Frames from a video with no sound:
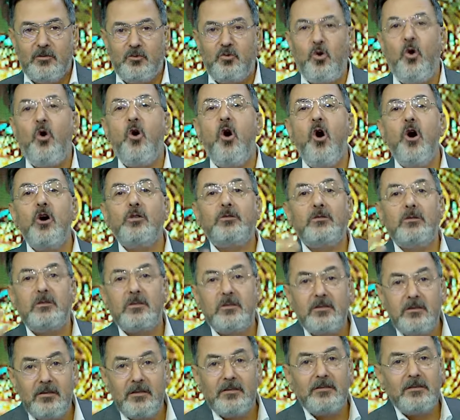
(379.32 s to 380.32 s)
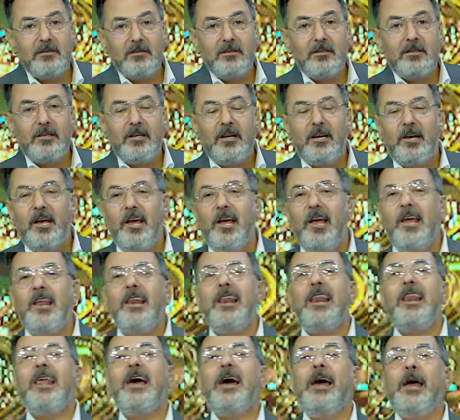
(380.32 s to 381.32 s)
تخض
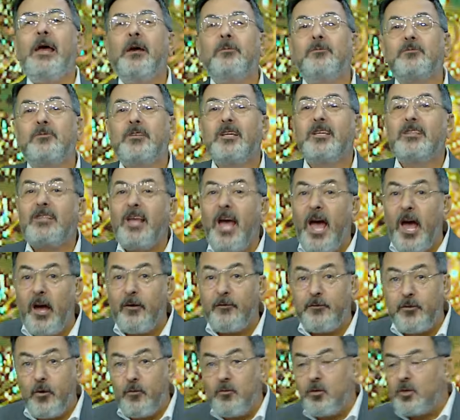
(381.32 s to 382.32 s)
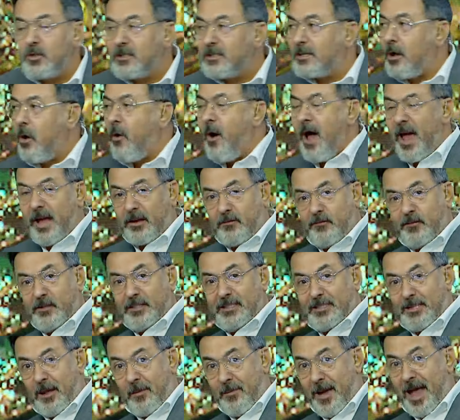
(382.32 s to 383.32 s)
ان لعبت ضعف مستواك في
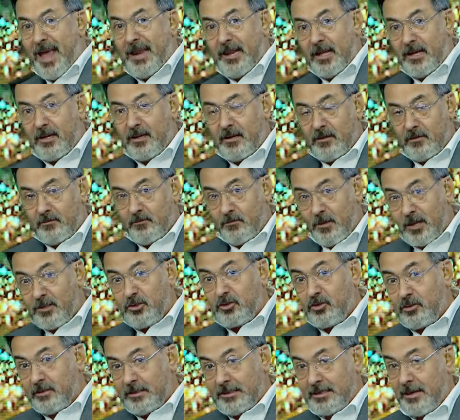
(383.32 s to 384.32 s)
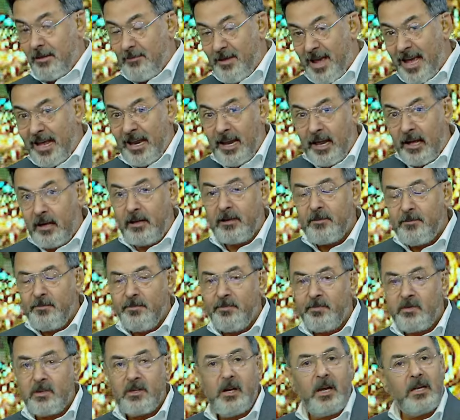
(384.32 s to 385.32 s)
الزمالك ماتش الزمالك
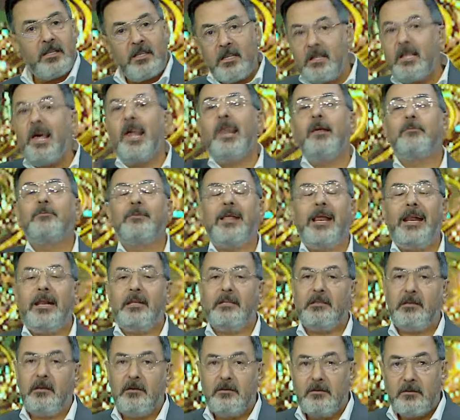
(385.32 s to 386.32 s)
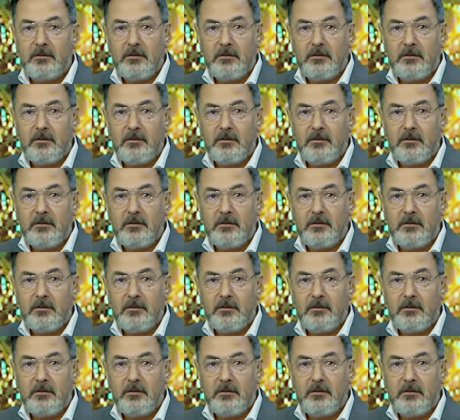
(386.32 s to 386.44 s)
هتتغلب ثلاثة